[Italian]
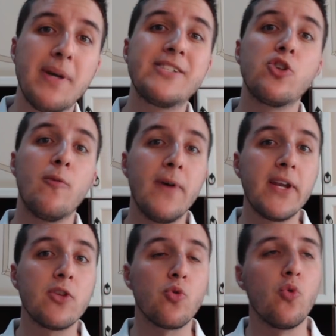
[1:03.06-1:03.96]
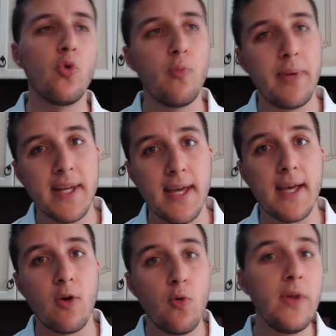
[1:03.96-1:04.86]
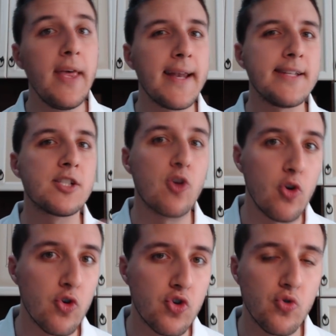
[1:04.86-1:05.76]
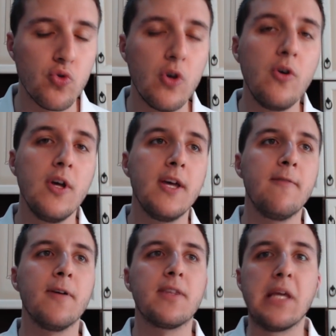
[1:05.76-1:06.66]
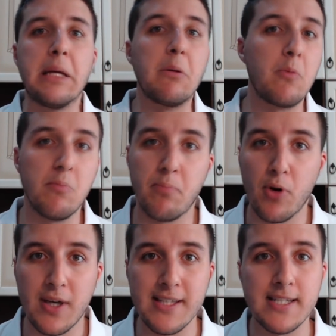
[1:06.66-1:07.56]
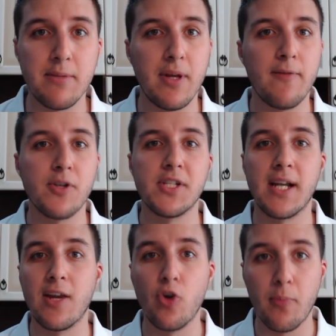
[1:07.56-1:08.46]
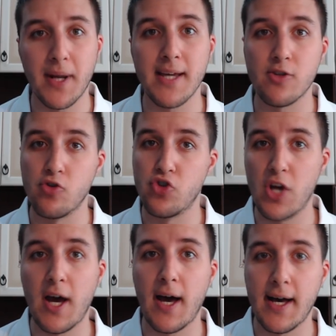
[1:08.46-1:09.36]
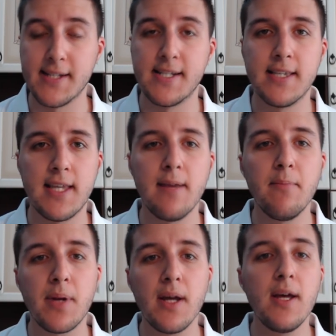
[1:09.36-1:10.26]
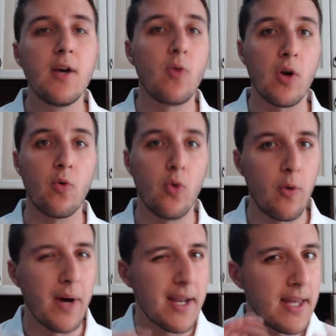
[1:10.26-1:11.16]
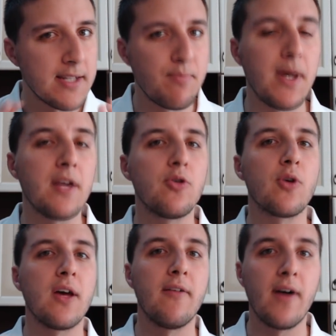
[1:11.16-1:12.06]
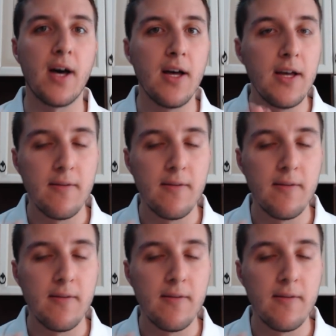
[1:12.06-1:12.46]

messo Veretù perché lui era sconosciuto, infatti infatti pochissimi forse l'hanno preso già a settembre, qualcuno magari esperto che aveva